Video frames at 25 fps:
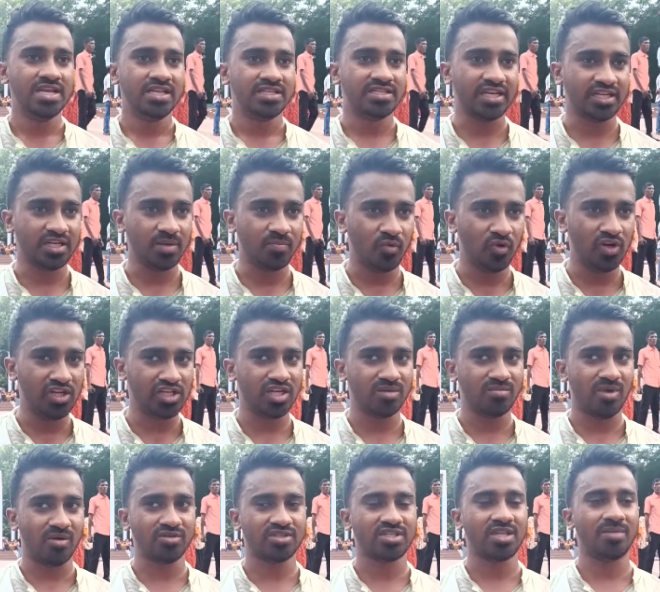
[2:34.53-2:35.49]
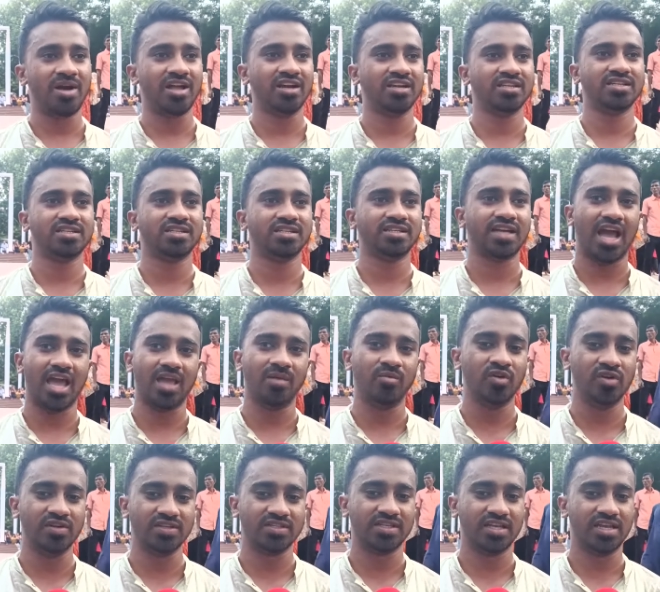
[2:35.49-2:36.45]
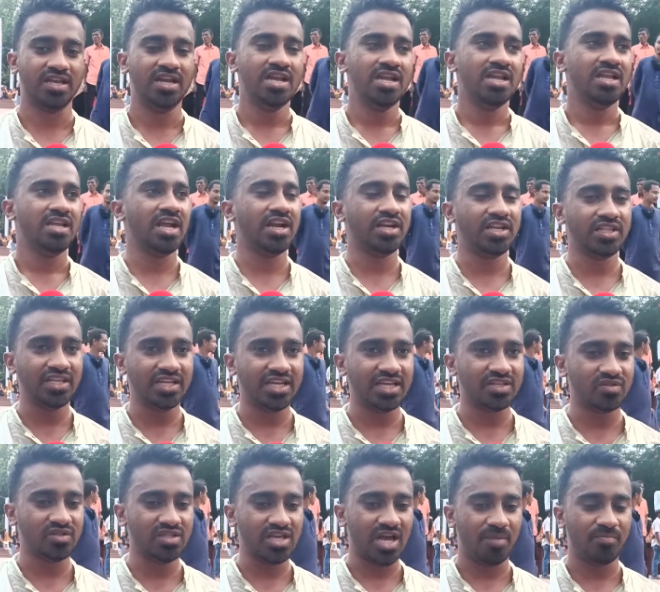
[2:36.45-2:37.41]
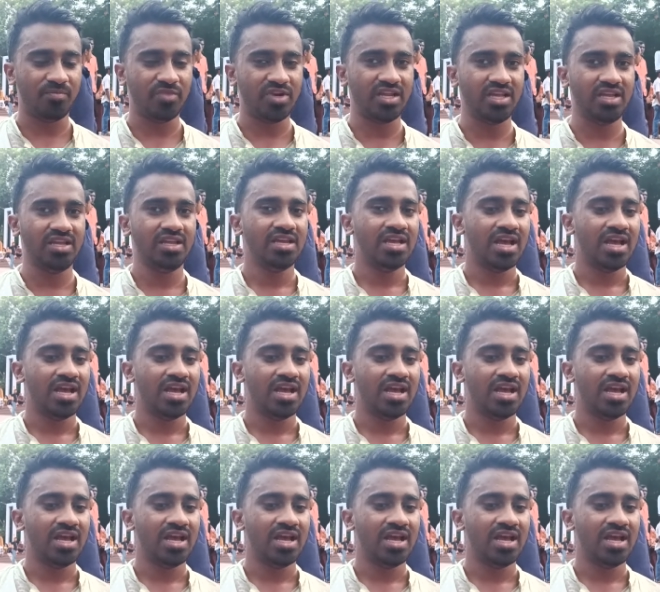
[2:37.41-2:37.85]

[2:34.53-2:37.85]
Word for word: যে একটি পুলিশি ব্যবস্থা বাংলাদেশে কায়েম হয়েছে এটি থেকে যদি আপনি